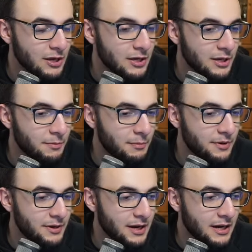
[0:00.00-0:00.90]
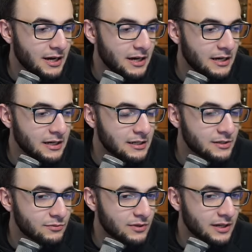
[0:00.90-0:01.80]
Ich bin mir da
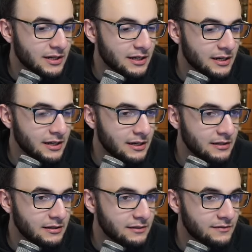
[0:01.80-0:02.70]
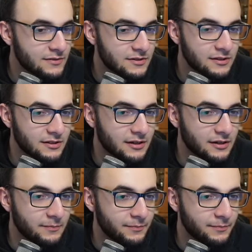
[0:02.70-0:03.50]
sogar relativ sicher.